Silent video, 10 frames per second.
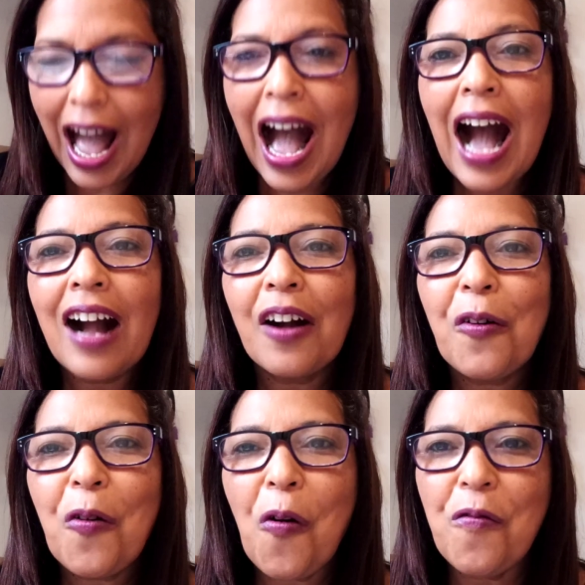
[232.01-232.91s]
a
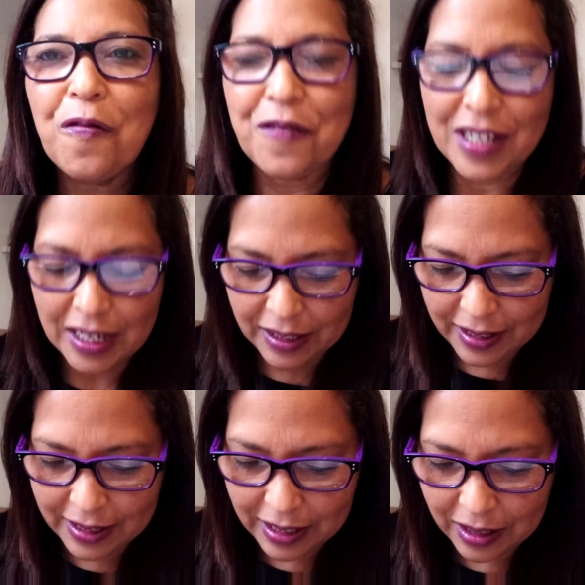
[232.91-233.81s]

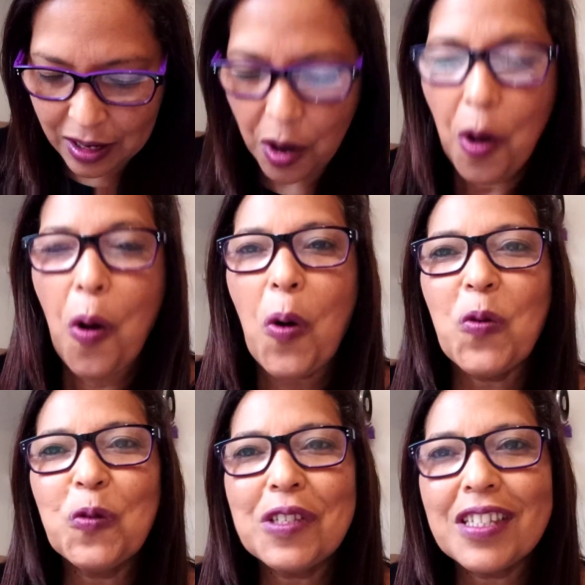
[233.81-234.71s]
confiança.
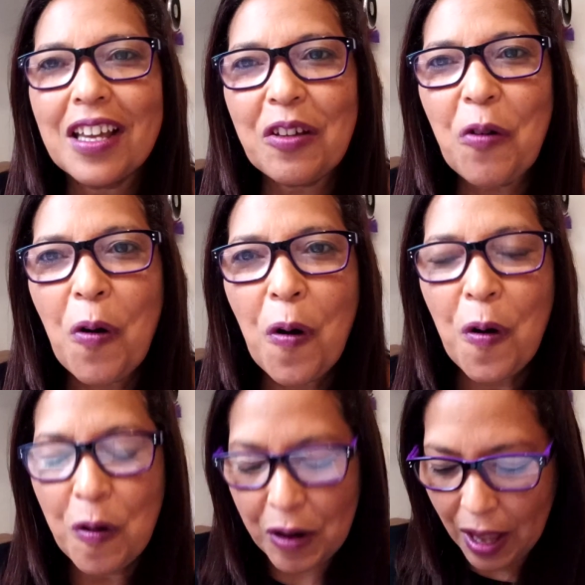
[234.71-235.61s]
O
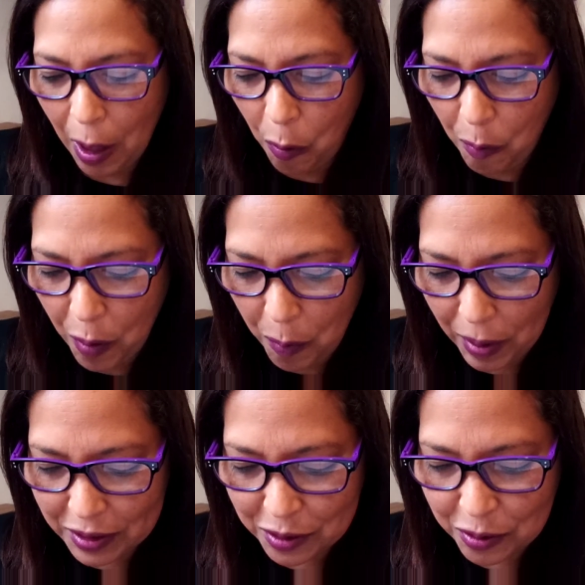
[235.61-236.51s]
Senhor é o meu
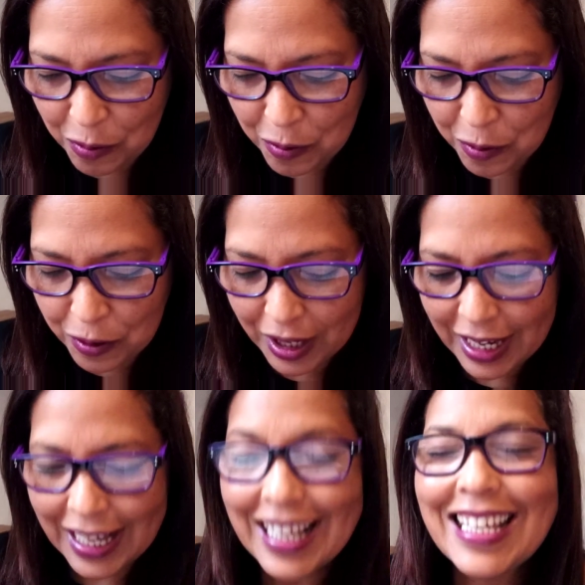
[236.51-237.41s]
pastor
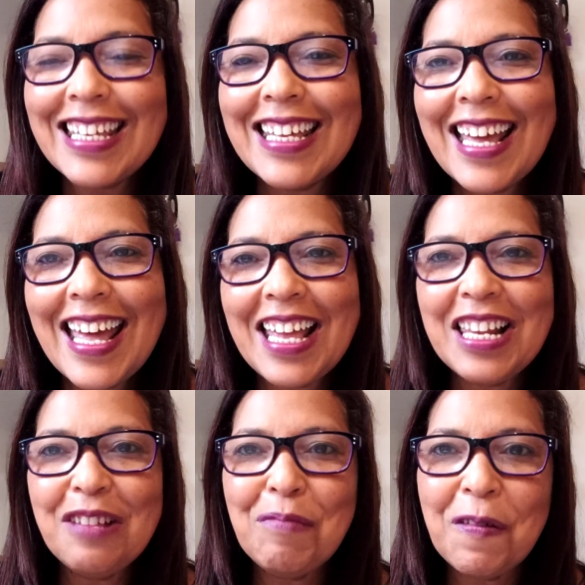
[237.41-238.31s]
e
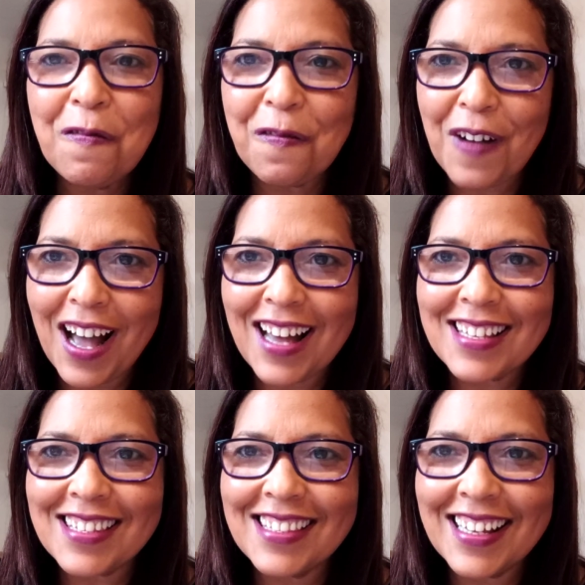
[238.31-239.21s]
ele me
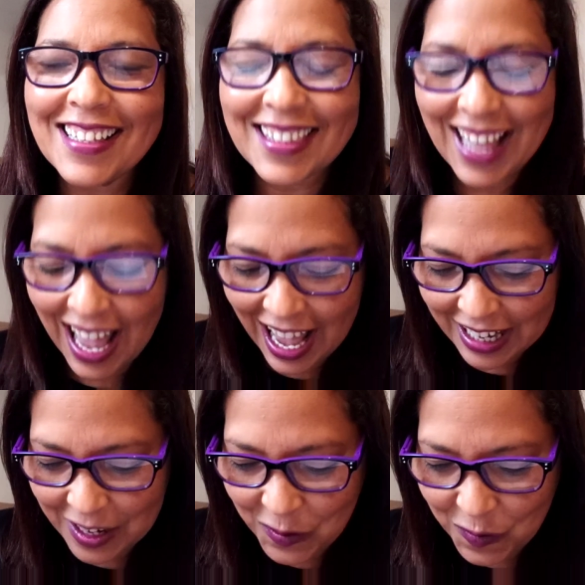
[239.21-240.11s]
faz
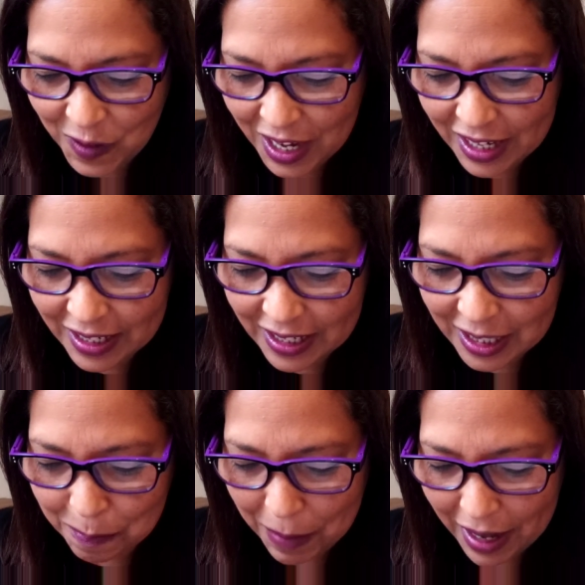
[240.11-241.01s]
deitar em
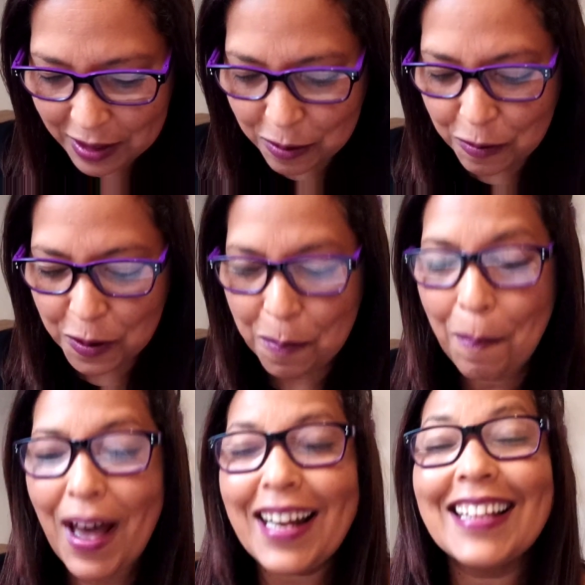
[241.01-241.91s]
verdes pastos
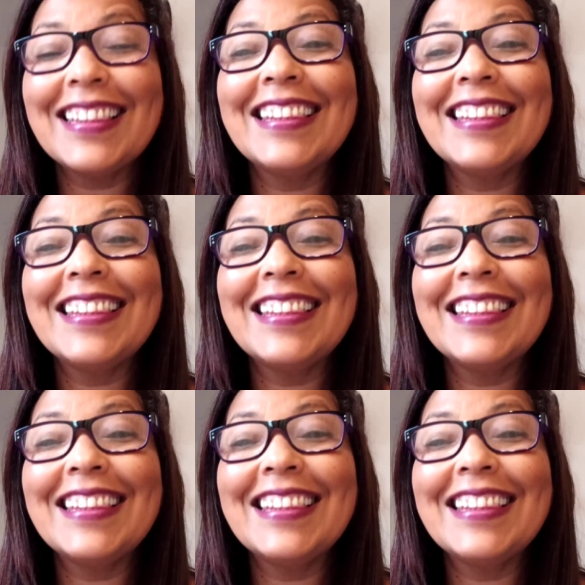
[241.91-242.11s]
para